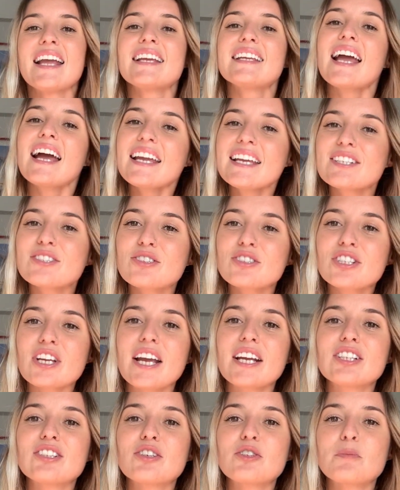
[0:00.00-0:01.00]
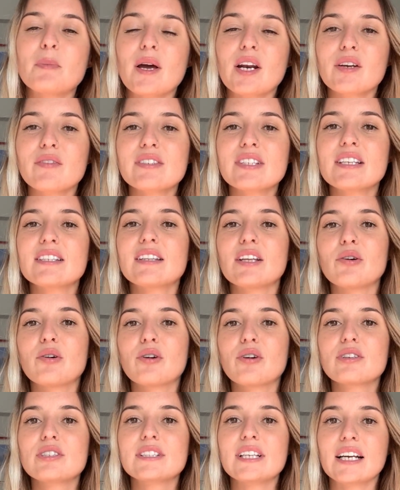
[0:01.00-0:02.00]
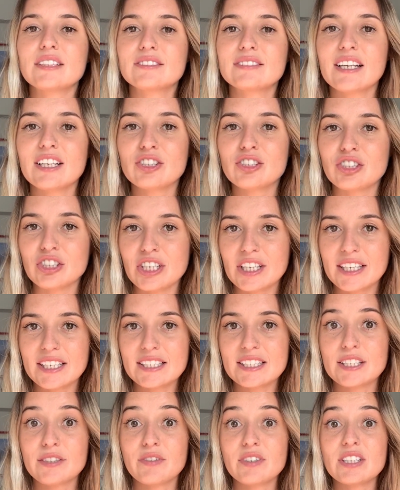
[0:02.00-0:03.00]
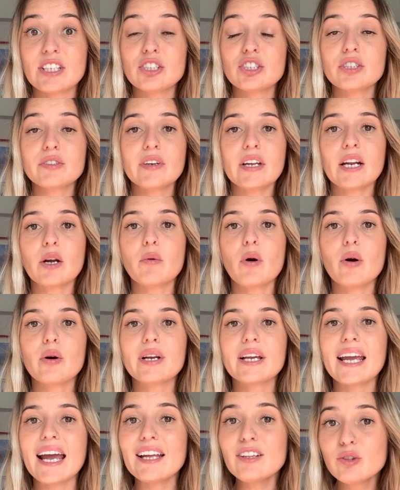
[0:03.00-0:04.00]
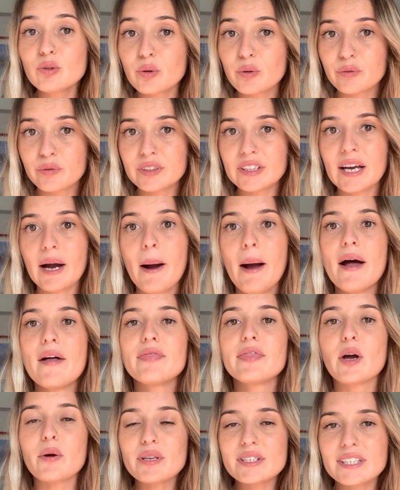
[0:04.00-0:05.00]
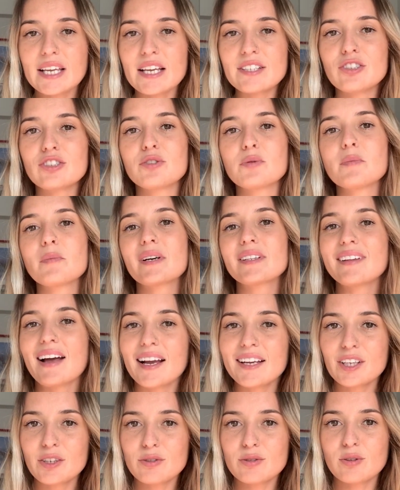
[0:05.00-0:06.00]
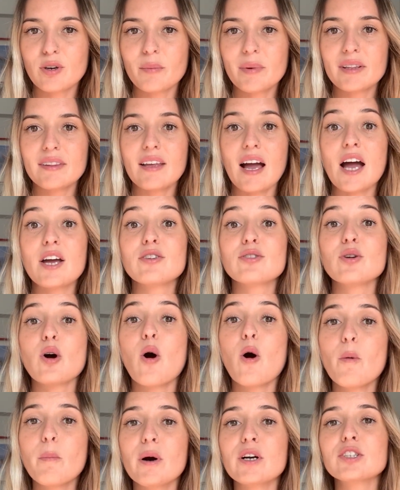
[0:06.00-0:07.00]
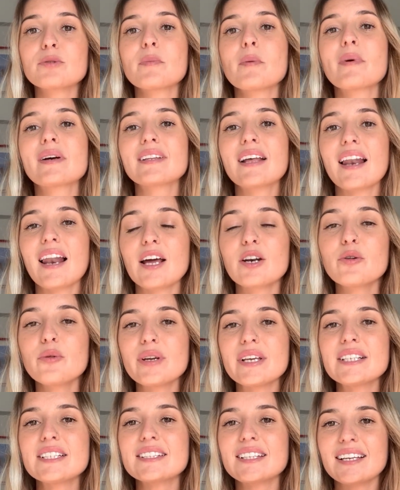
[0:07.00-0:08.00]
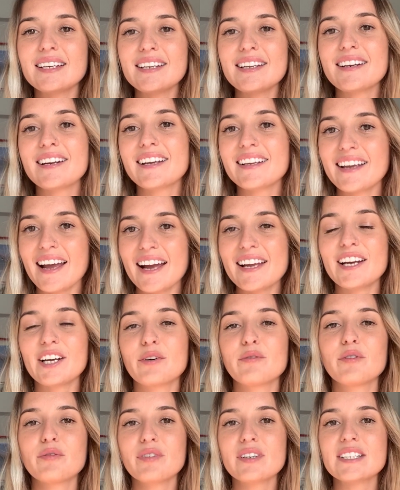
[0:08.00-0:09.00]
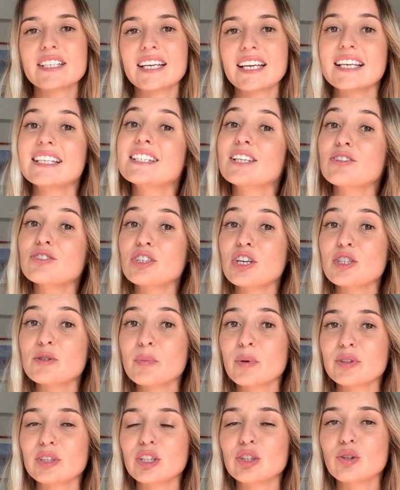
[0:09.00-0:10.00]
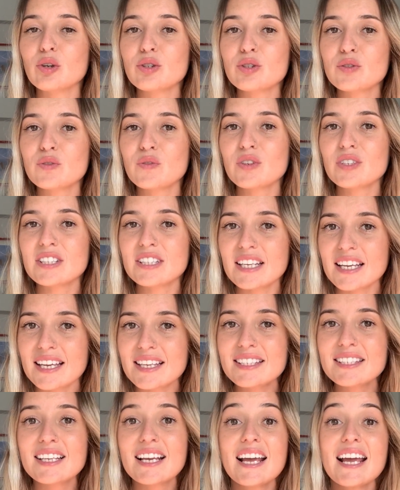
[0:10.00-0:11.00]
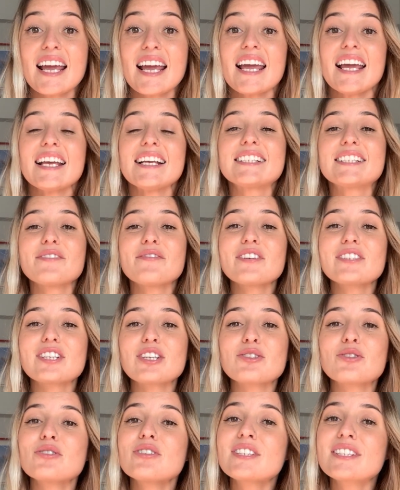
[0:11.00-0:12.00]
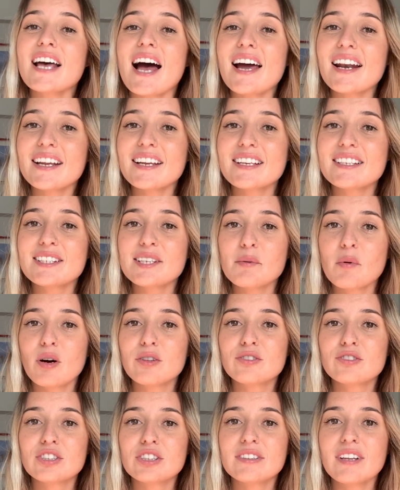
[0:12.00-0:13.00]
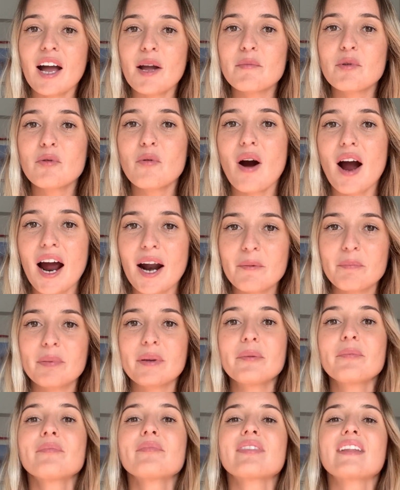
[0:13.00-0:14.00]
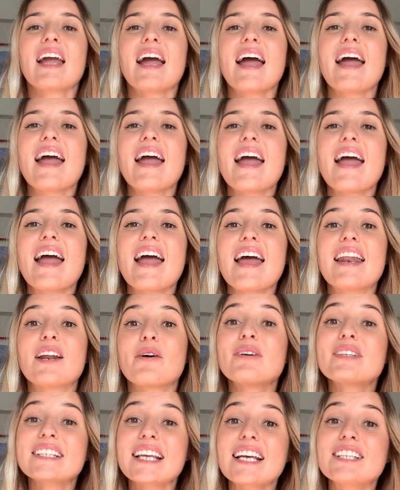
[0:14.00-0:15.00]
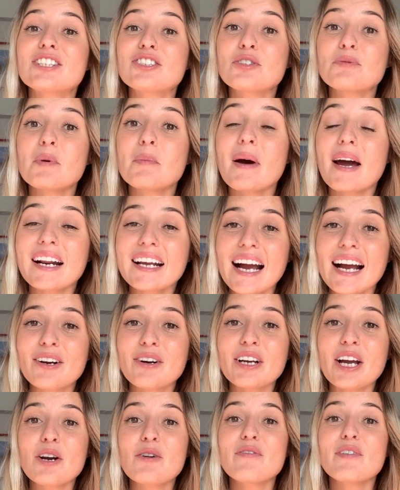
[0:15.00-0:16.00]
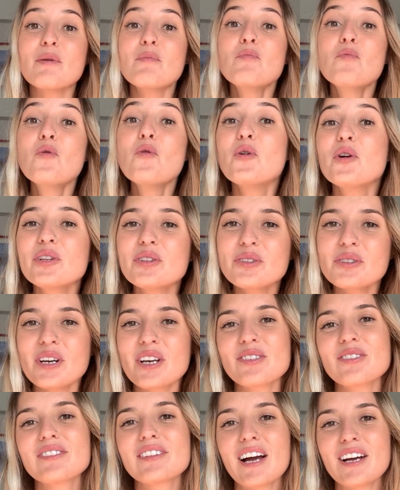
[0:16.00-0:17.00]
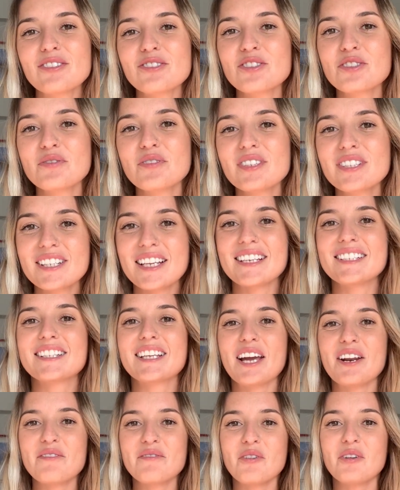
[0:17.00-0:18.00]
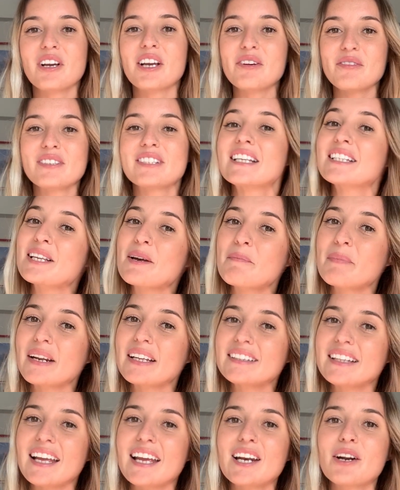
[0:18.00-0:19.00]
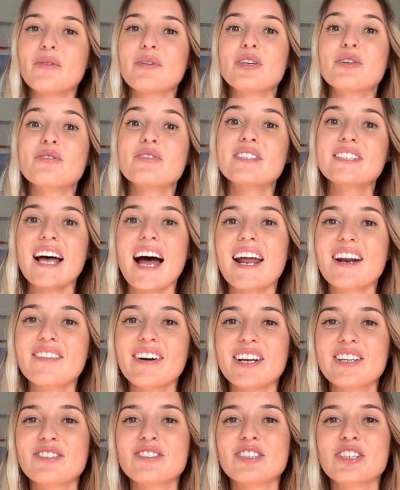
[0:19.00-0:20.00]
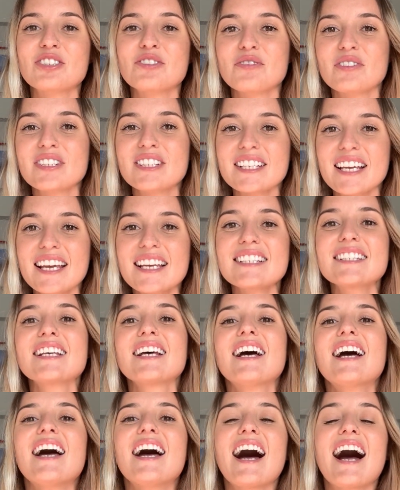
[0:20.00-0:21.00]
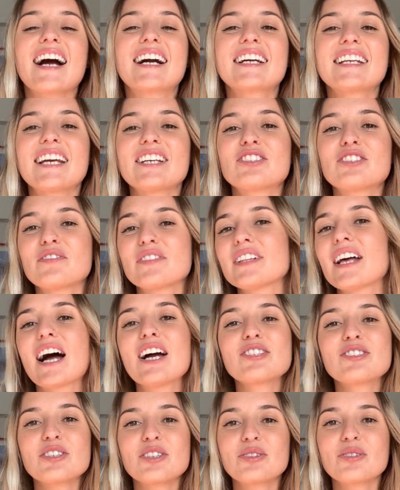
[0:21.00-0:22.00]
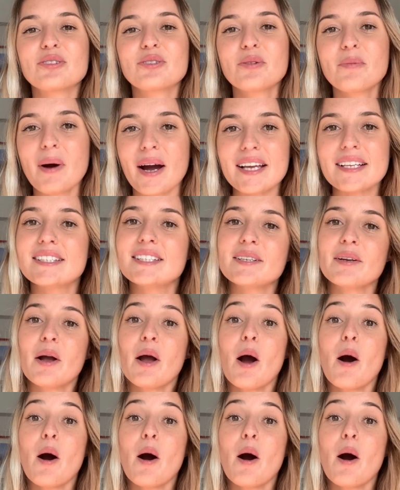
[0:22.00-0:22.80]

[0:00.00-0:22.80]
E é isso, gente. Espero que vocês tenham gostado das dicas. Se vocês tiverem qualquer dúvida, não esquece de me mandar aqui nos comentários ou pode me mandar lá no Insta, Nina Inhaia, que eu vou fazer questão de responder todos vocês. E se vocês usarem esse modo de Time Warp, é, não esquece de me marcar, eu quero ver muito o resultado de vocês. Quero ver o que vocês aprenderam e usaram aí no dia de vocês, a criatividade e tudo mais.